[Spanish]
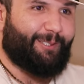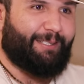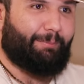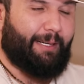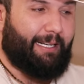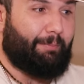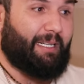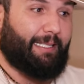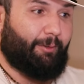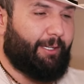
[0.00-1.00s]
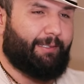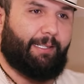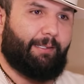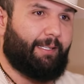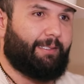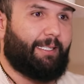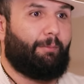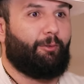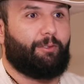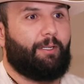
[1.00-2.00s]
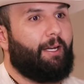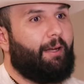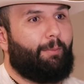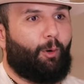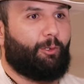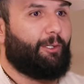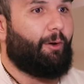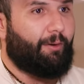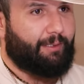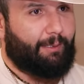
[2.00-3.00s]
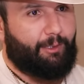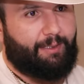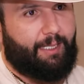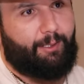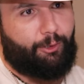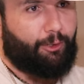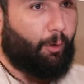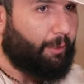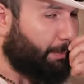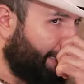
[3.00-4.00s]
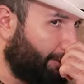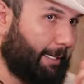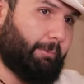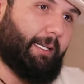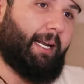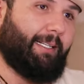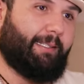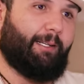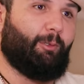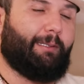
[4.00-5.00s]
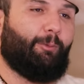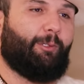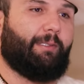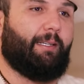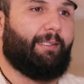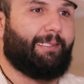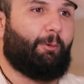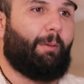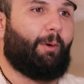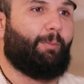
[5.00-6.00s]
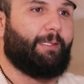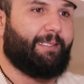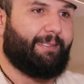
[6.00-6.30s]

Siempre, y más que hoy, estrenamos producción, estamos estrenando el show, esperando que pues, a la gente le guste mucho esta, nueva propuesta.